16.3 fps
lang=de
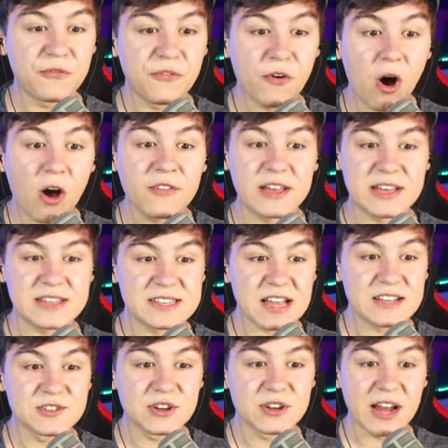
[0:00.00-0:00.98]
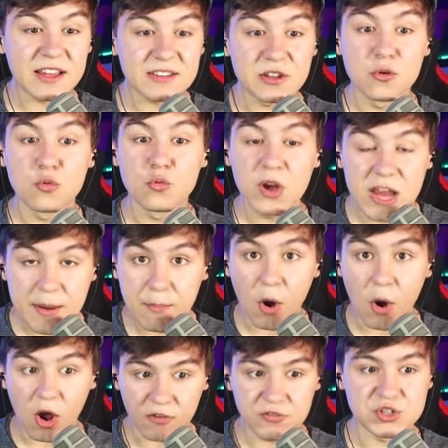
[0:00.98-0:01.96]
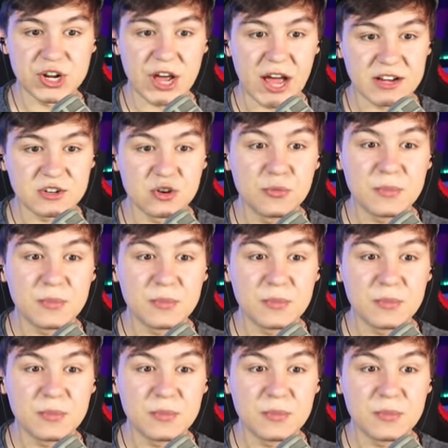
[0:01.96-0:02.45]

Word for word: Bevor wir jetzt also gleich einen Rebirth starten,